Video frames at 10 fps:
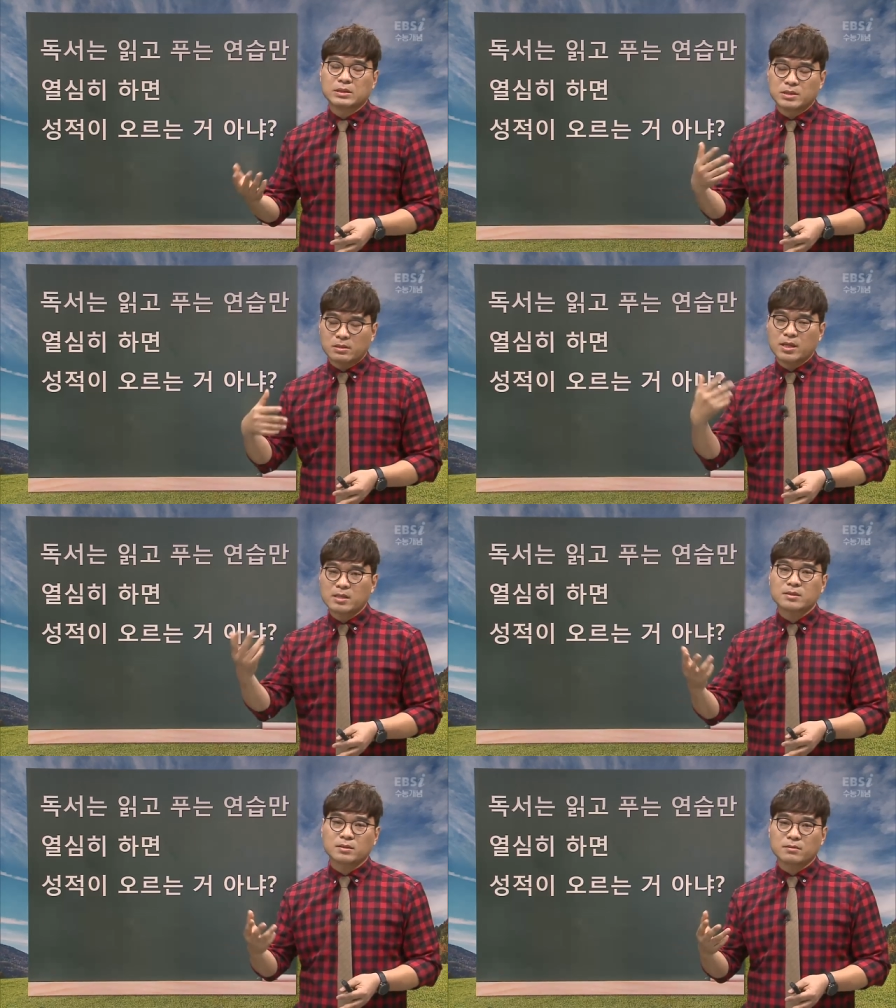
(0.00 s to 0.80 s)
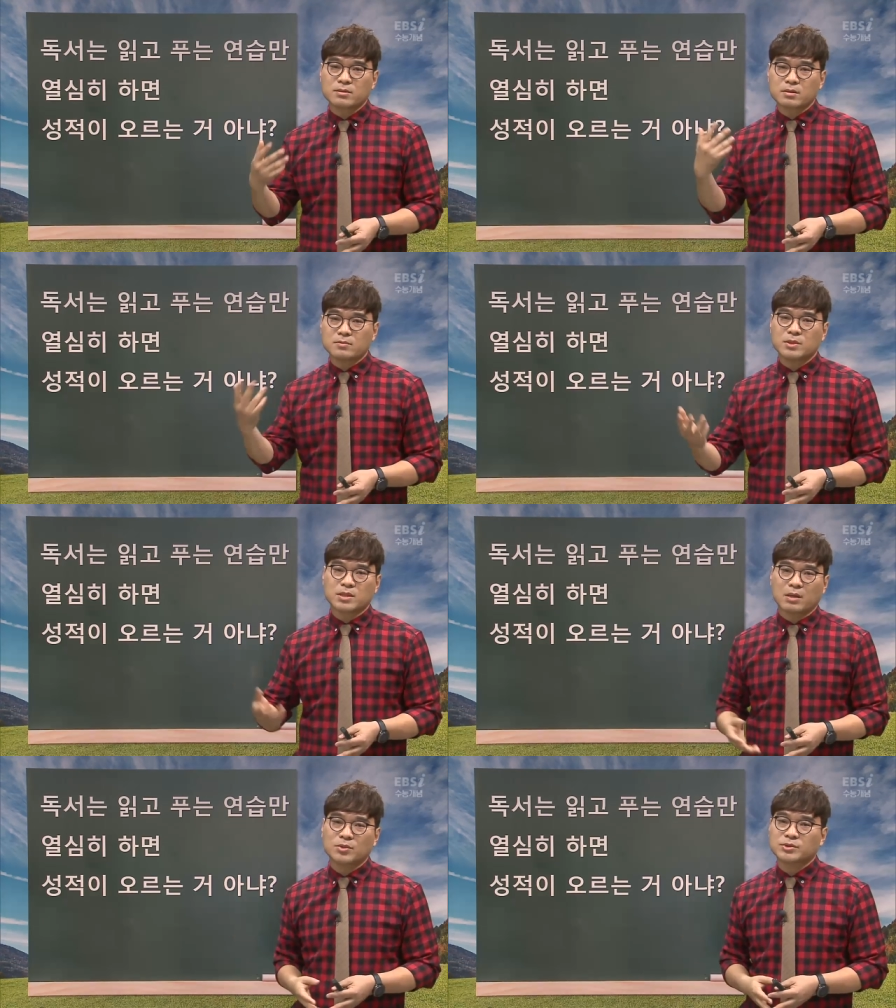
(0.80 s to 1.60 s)
실력이 향상돼서 시험을
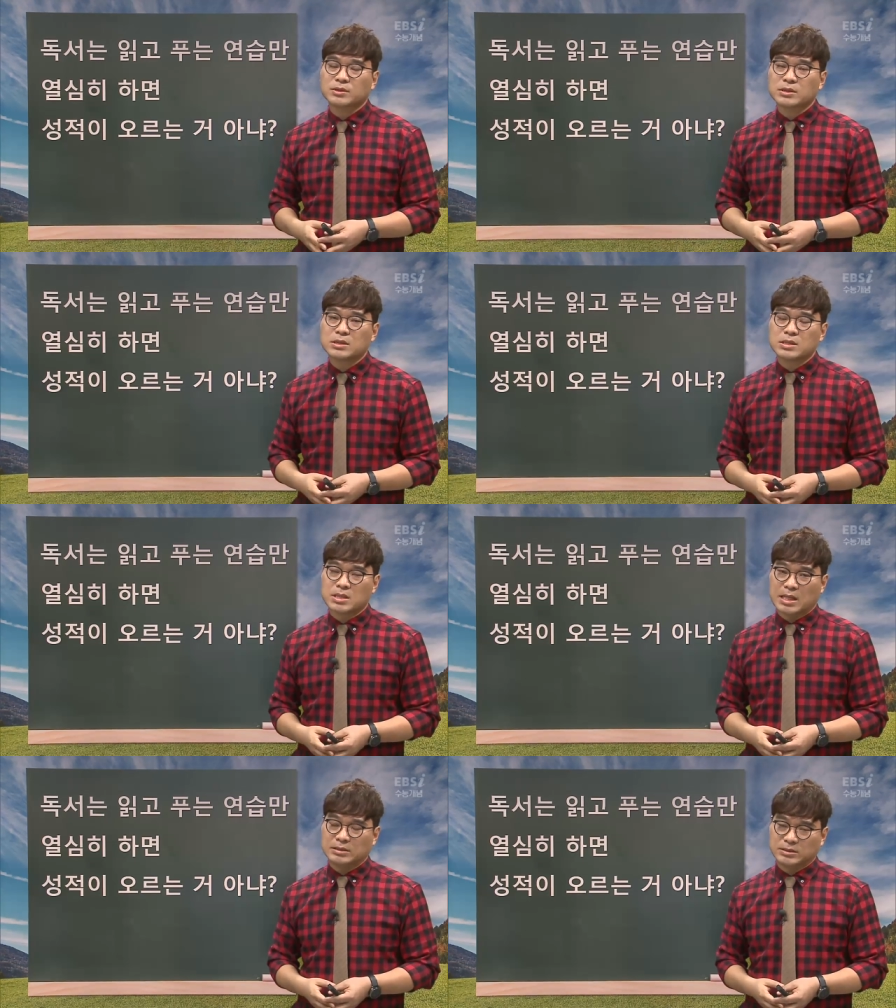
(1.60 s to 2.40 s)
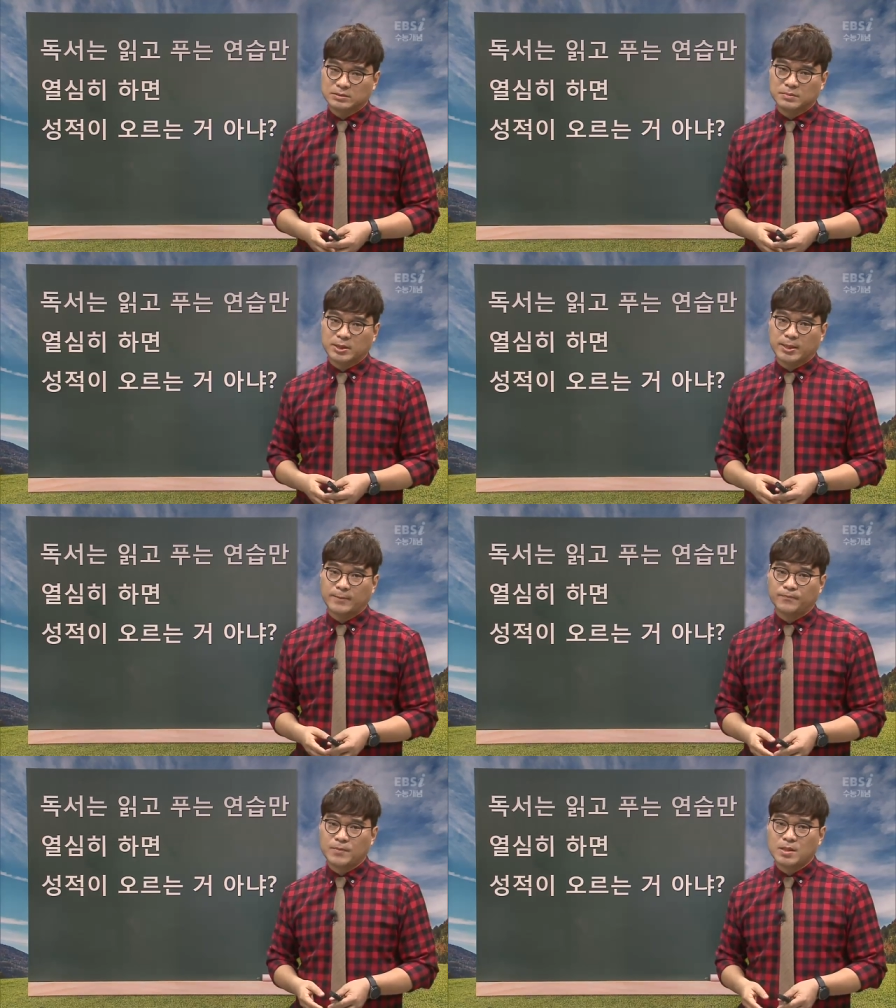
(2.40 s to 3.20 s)
잘 볼 수 있지 않습니다.
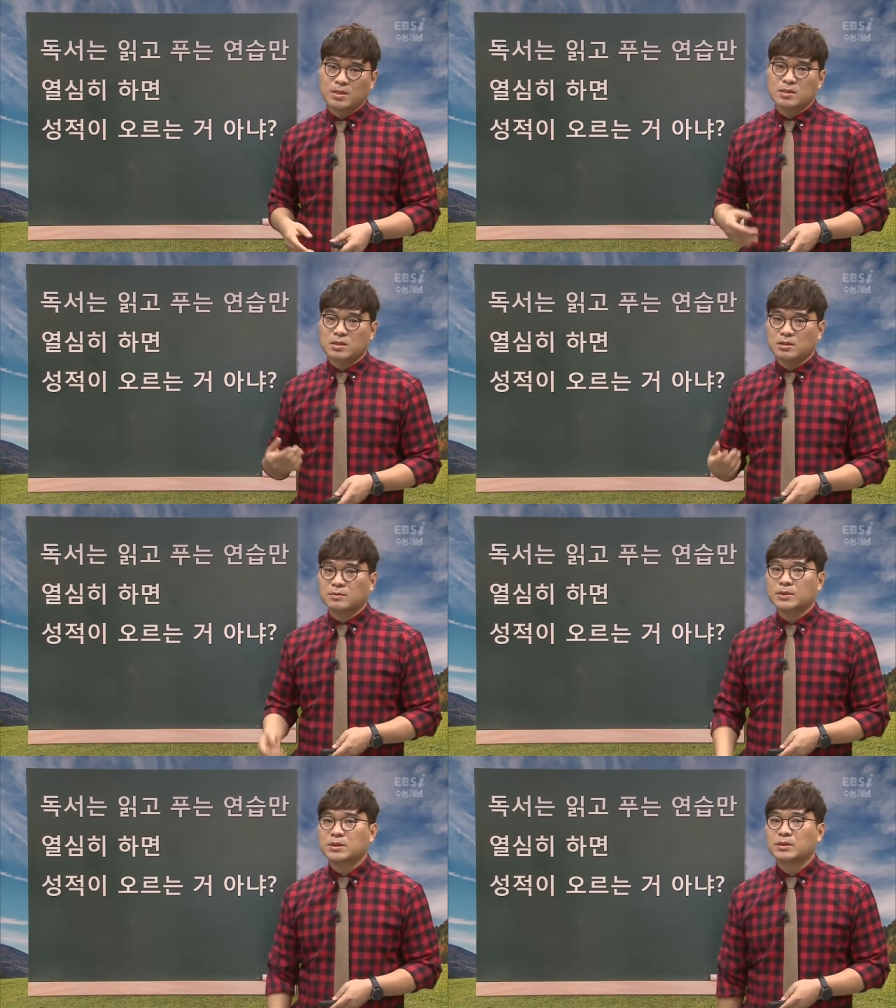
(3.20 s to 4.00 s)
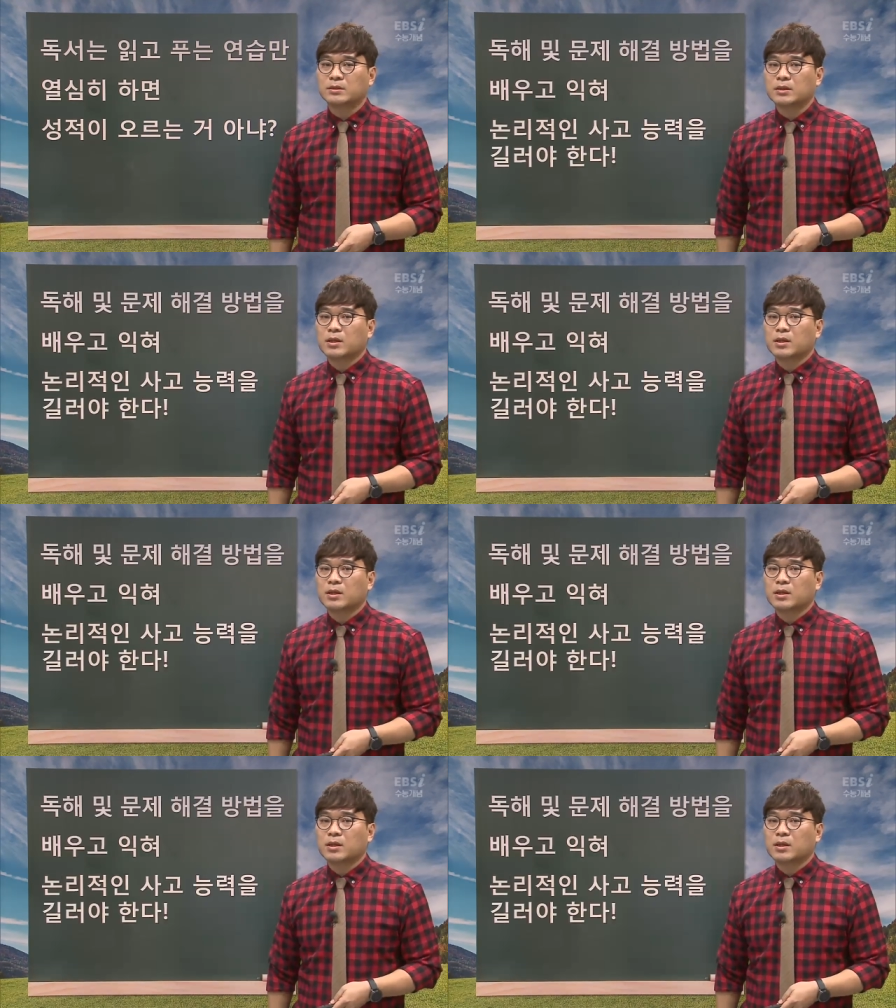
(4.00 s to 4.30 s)
지금은